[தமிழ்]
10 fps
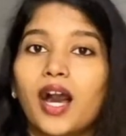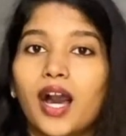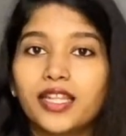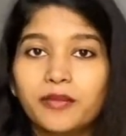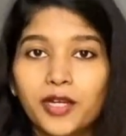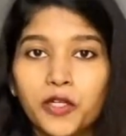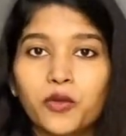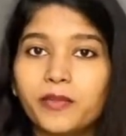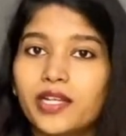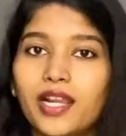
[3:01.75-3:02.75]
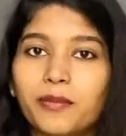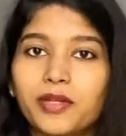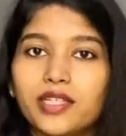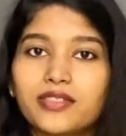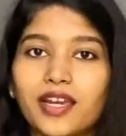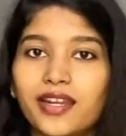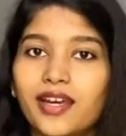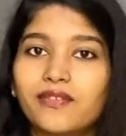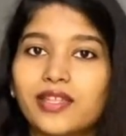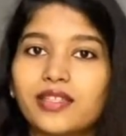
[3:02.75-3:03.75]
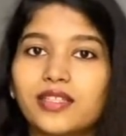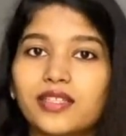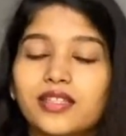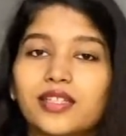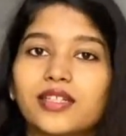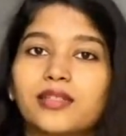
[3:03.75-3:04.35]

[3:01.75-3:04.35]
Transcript: அது மட்டும் இல்லாமல் சைனா வந்து இந்த